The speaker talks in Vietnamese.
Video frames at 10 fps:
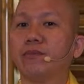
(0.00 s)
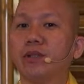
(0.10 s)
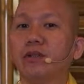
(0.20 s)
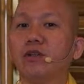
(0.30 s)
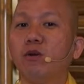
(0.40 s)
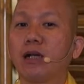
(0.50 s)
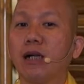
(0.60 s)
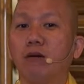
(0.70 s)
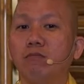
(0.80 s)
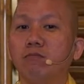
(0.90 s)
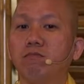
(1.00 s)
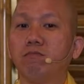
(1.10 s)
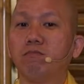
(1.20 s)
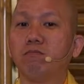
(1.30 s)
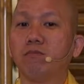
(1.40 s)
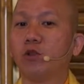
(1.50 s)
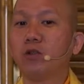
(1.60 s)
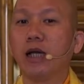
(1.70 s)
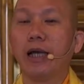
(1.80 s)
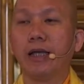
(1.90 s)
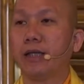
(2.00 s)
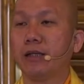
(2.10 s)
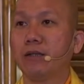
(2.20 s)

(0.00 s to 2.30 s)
tưởng nó hoạt động suốt ngày